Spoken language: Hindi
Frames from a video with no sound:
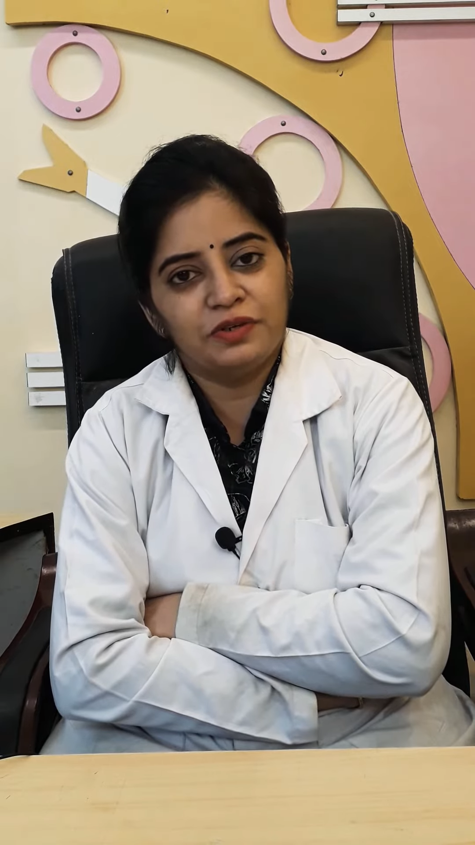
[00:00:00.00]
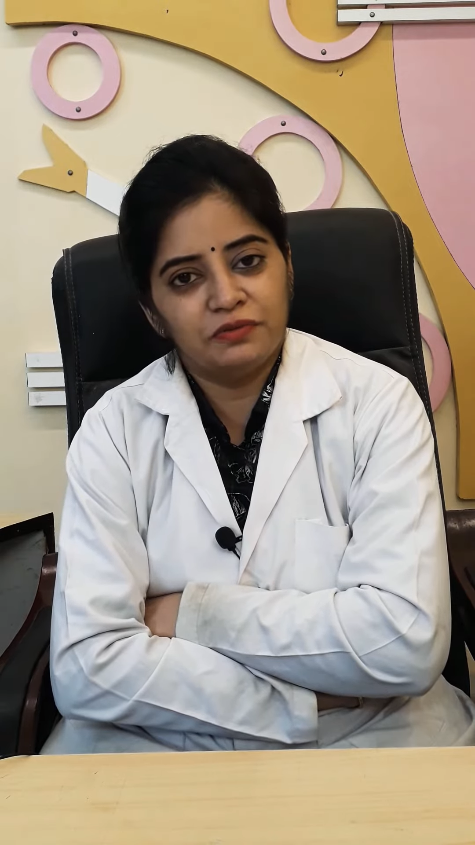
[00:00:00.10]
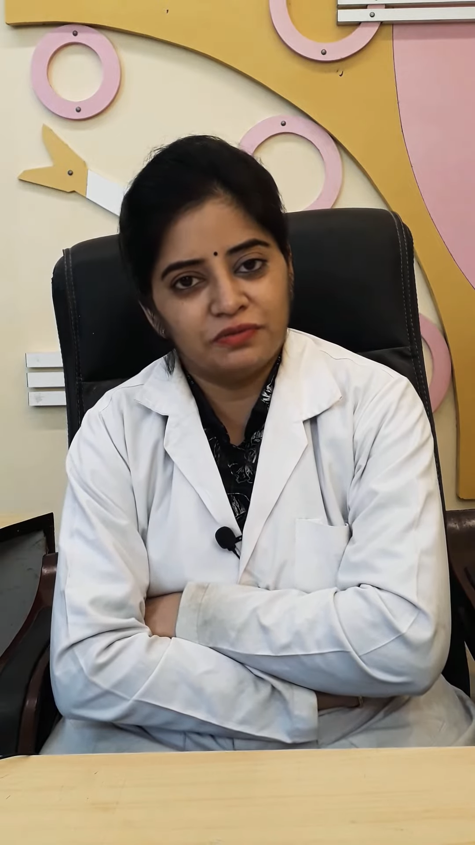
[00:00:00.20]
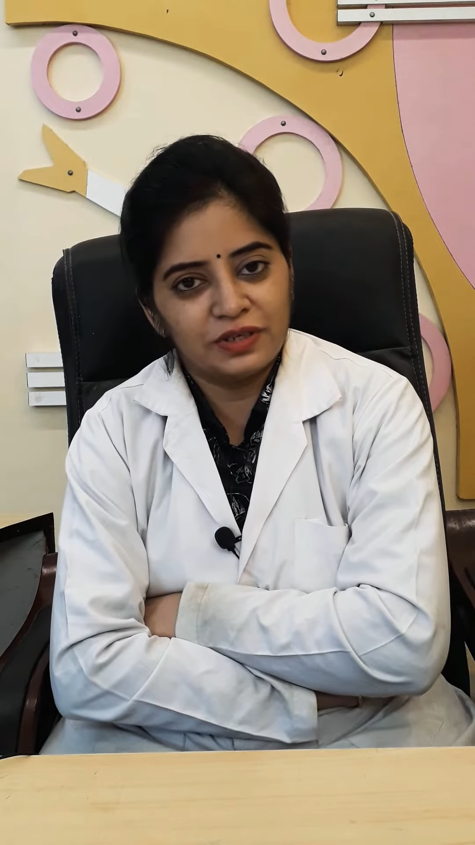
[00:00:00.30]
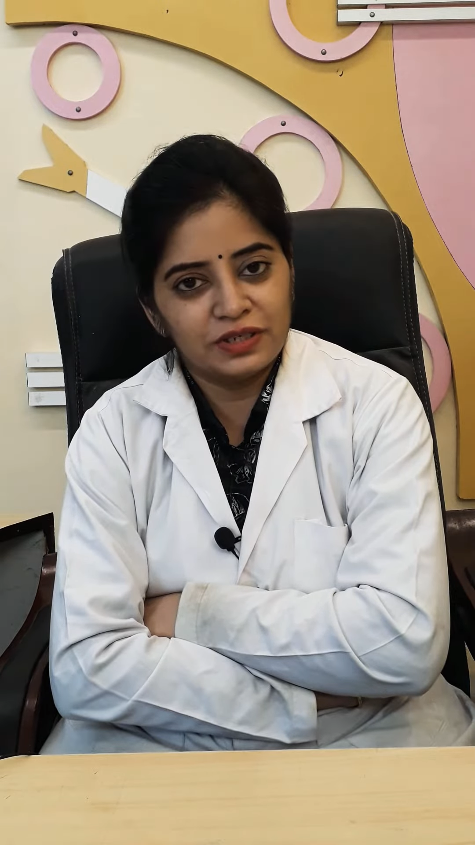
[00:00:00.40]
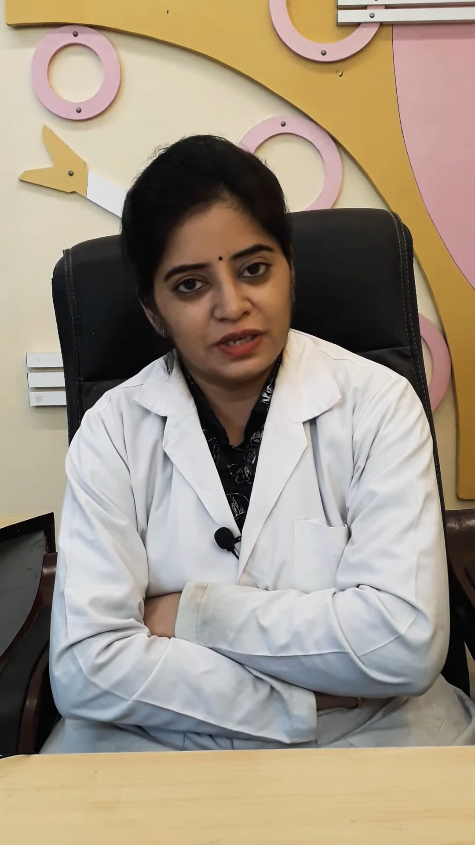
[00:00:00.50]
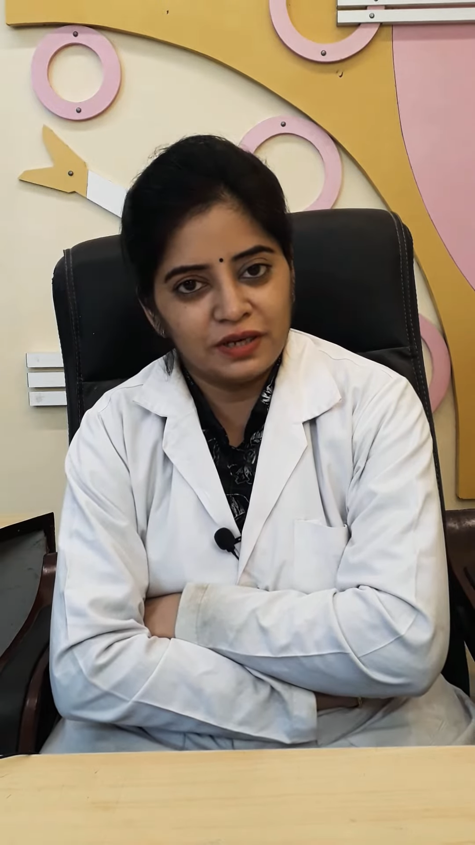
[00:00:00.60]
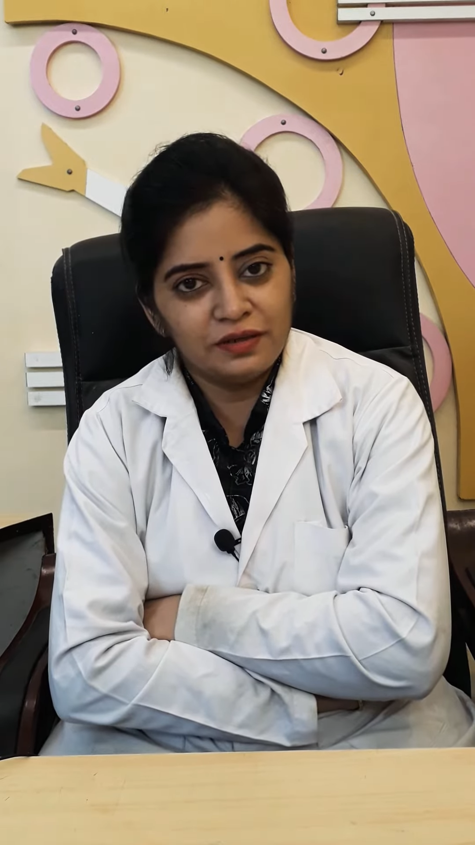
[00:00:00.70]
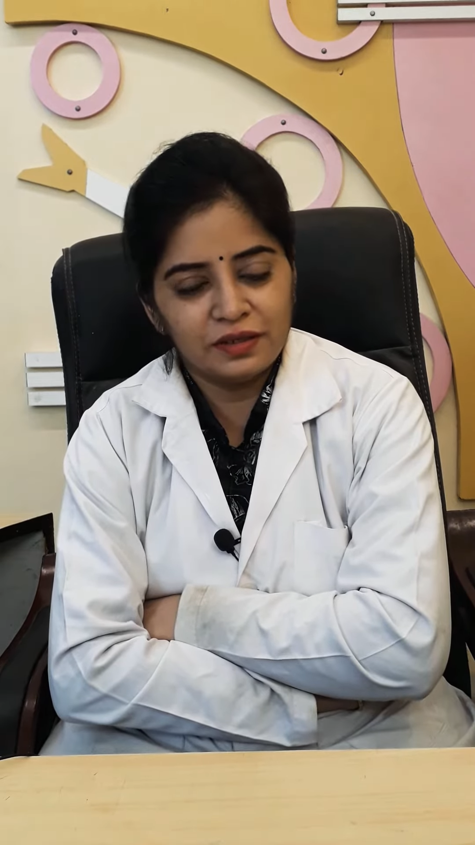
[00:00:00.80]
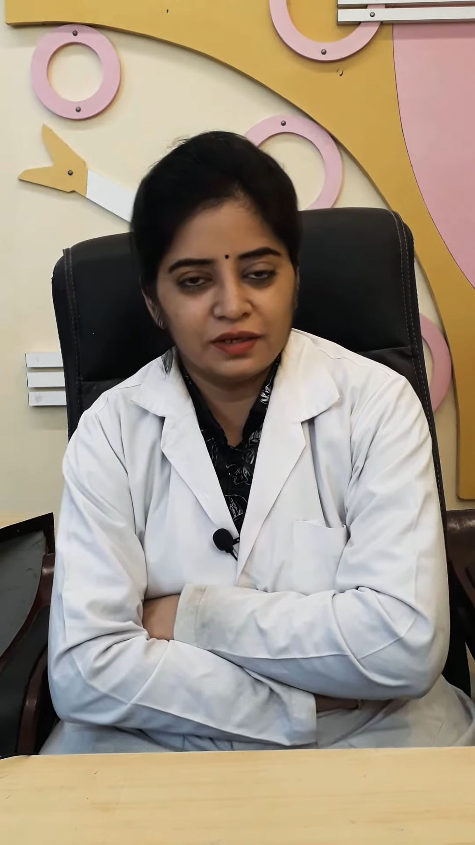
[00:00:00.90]
में डिफेक्ट है
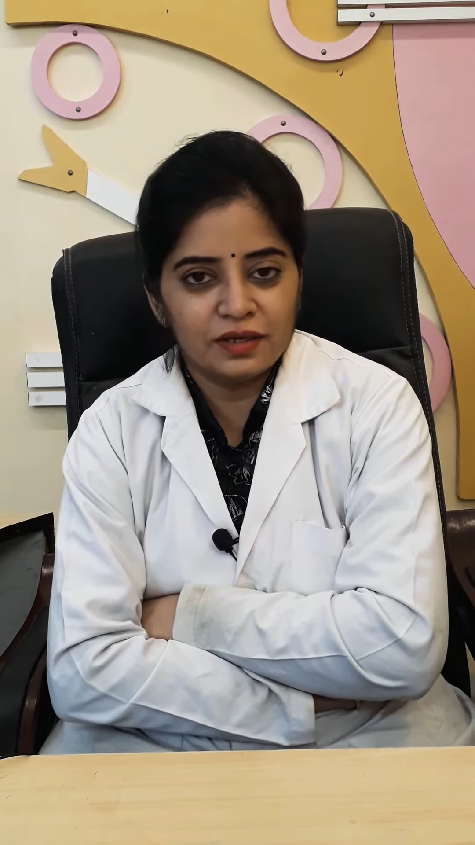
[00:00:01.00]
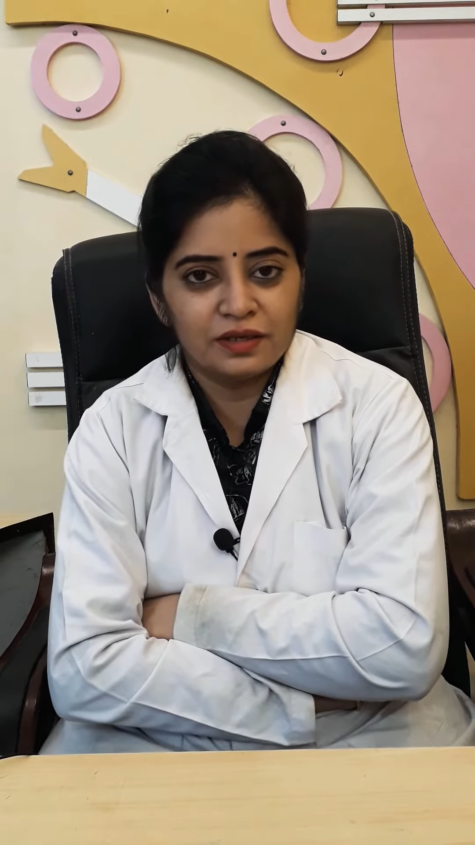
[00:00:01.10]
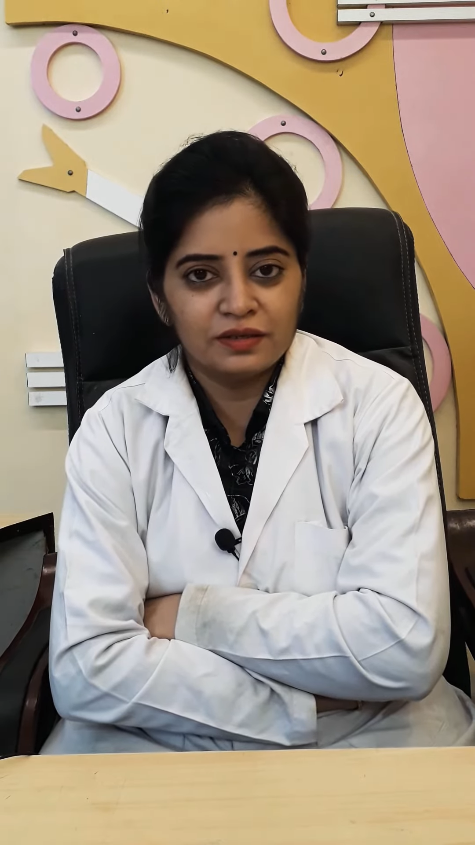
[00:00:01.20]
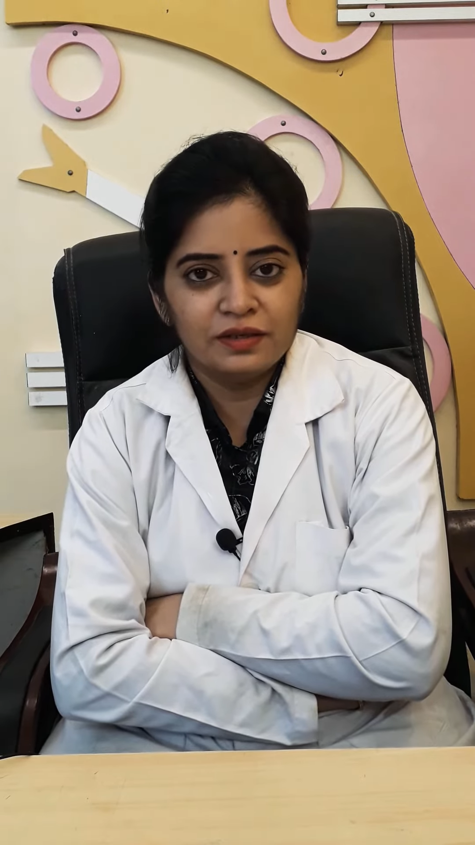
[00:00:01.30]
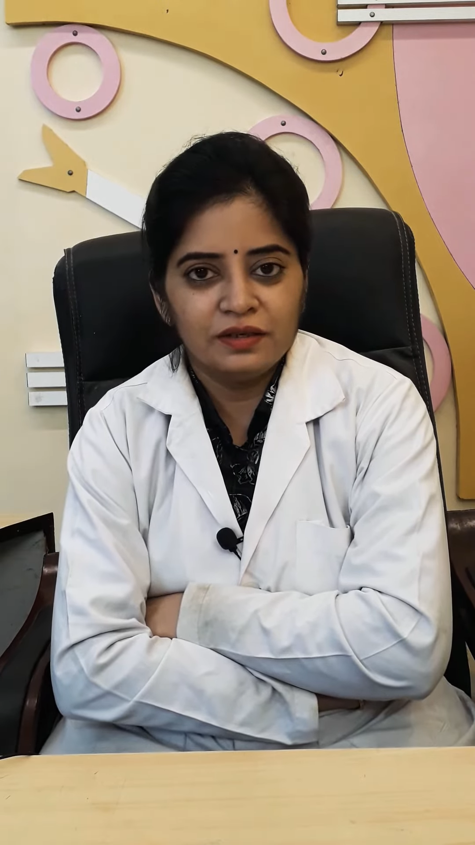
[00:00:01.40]
या नहीं